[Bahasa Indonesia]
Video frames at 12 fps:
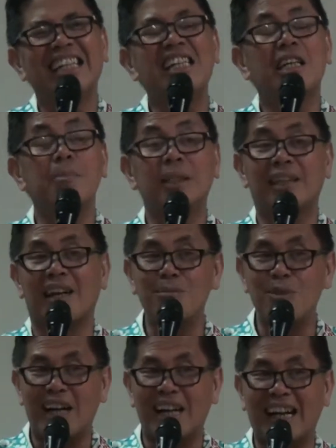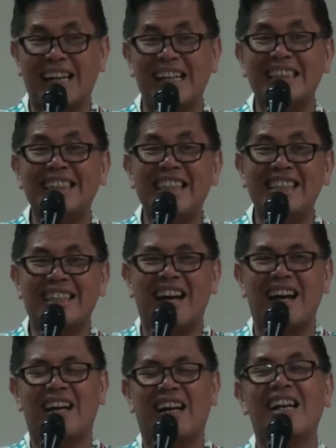jadi gemeteran bukan karena
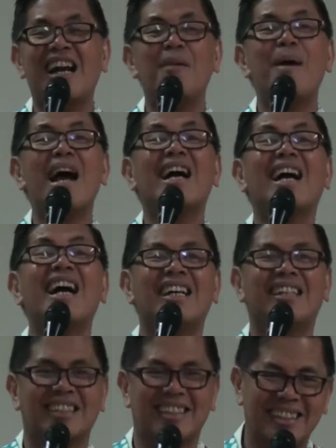cinta, karena nggak makan.